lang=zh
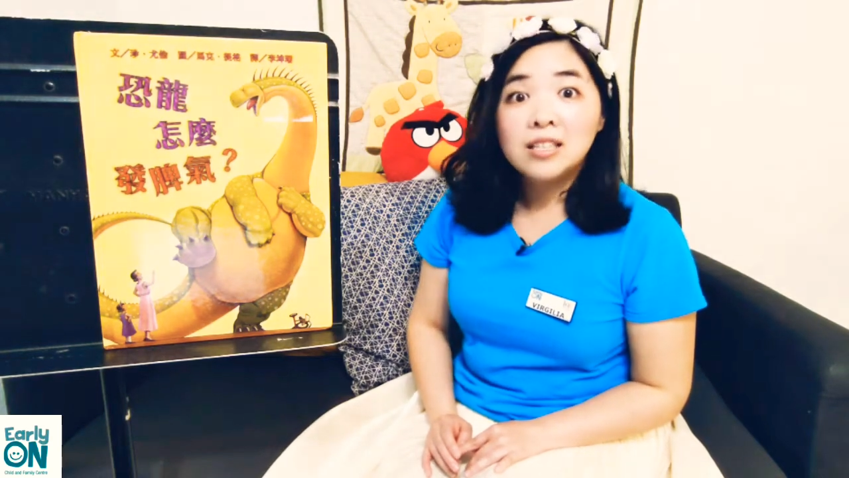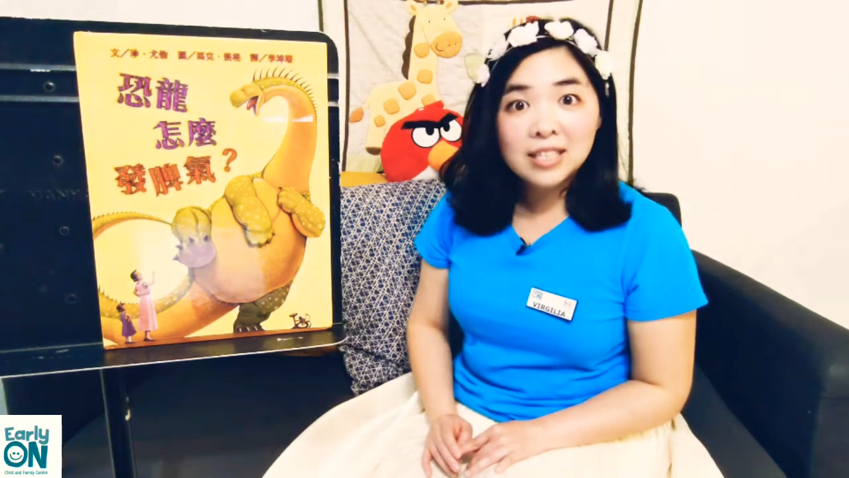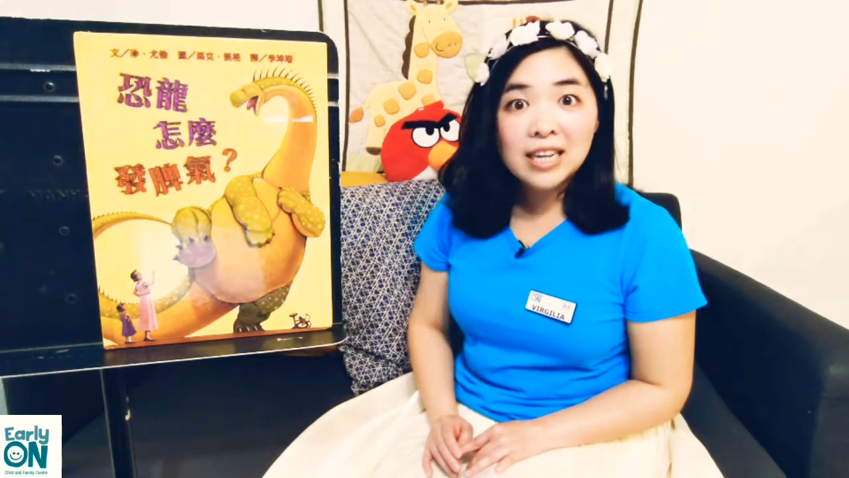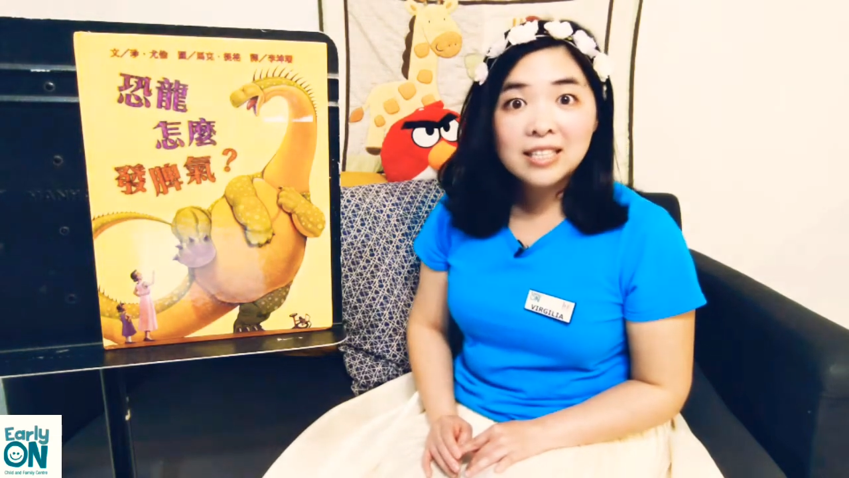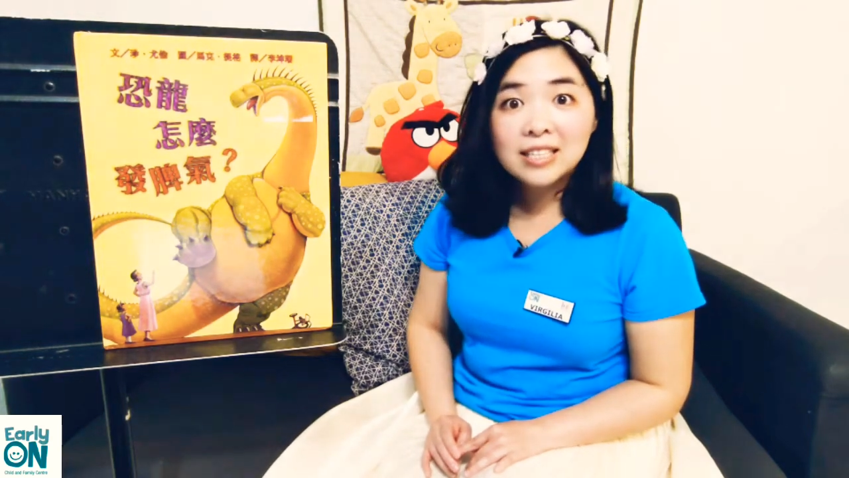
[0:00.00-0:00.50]

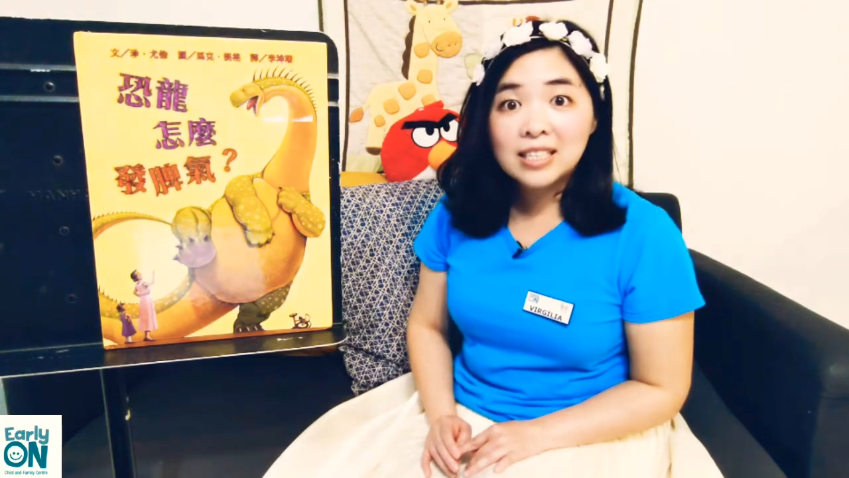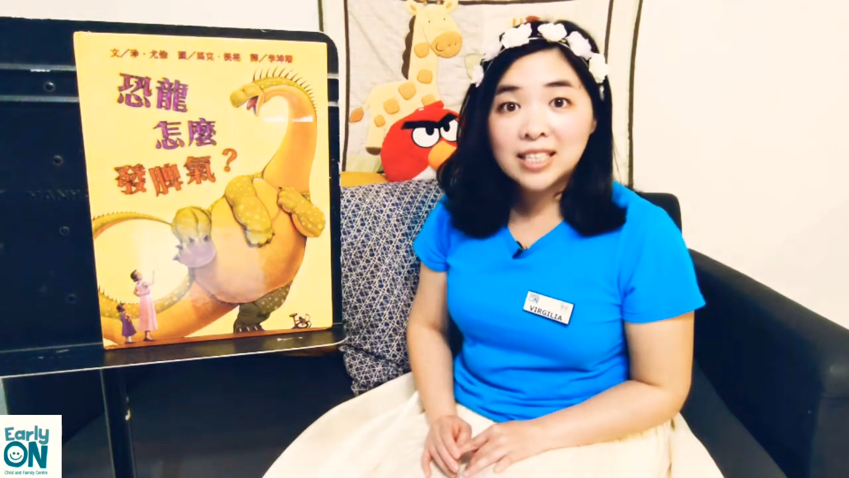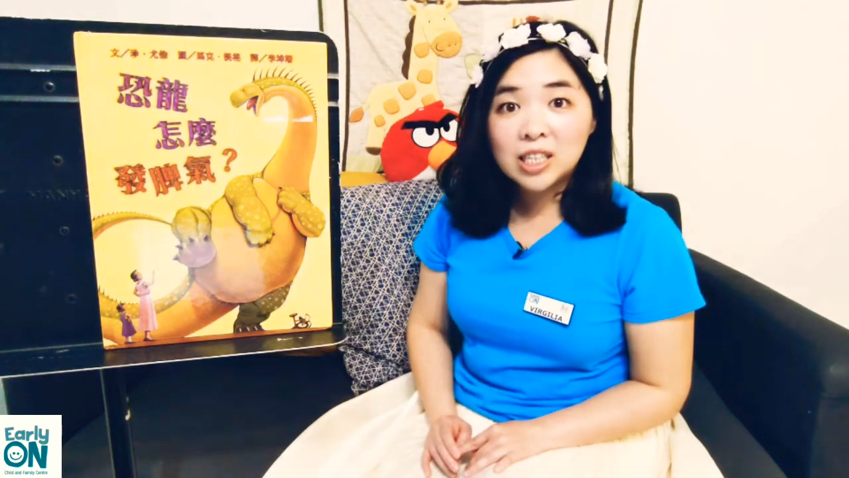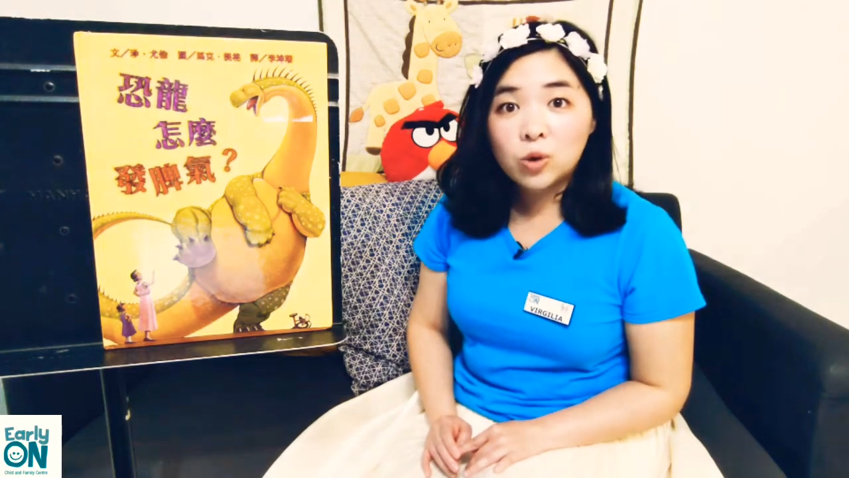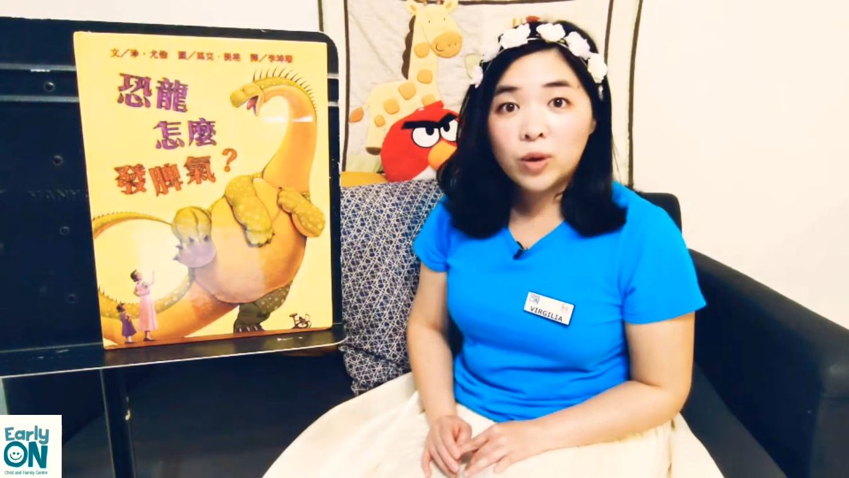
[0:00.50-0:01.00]
这样子的
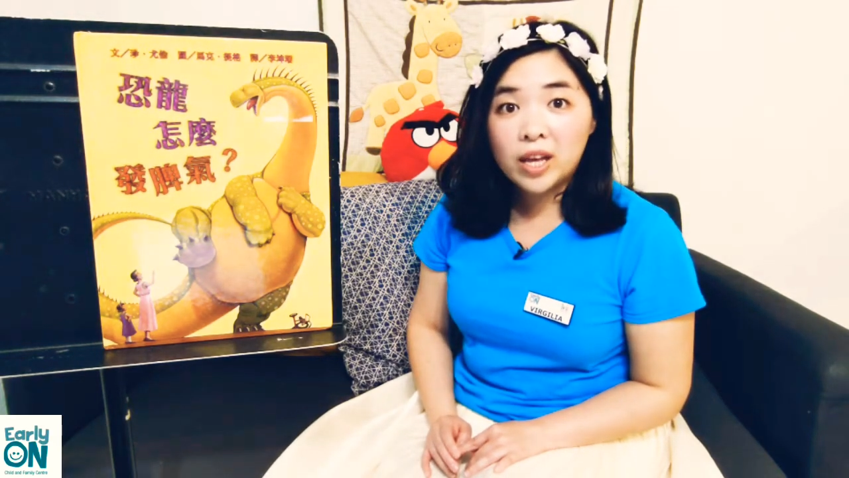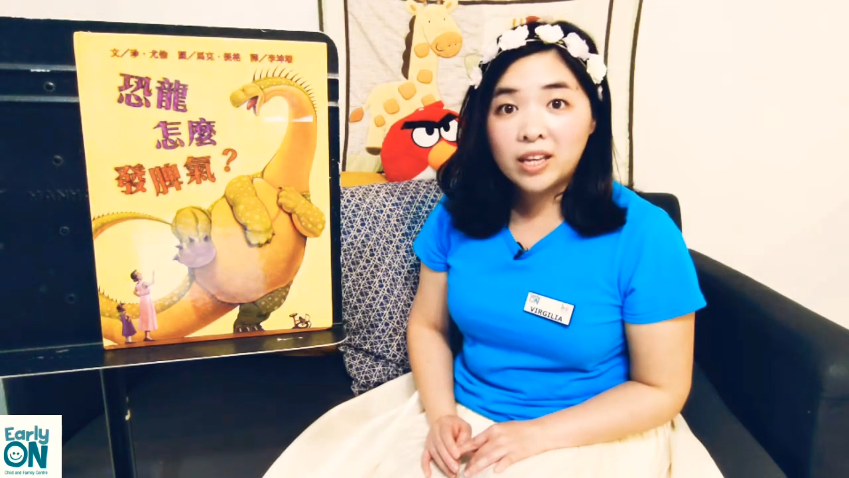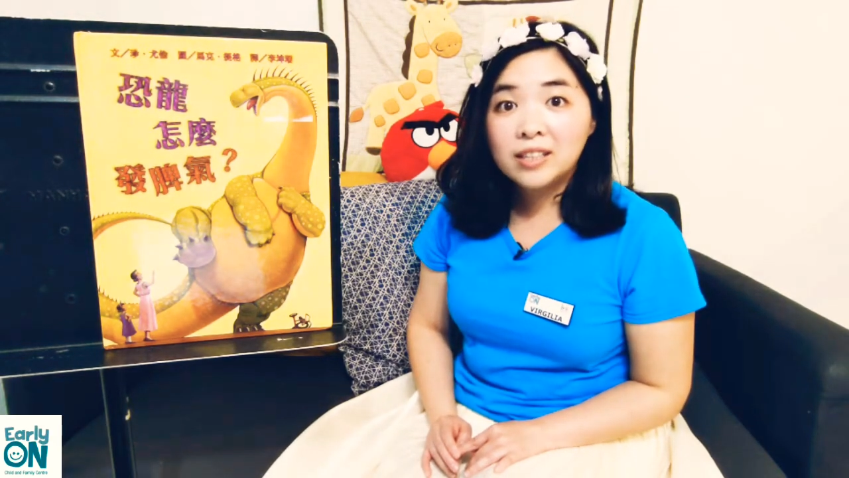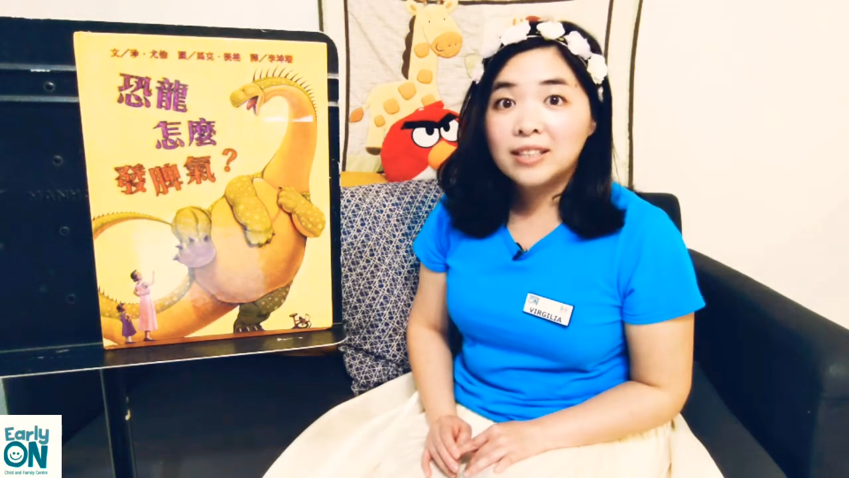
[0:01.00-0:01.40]
行为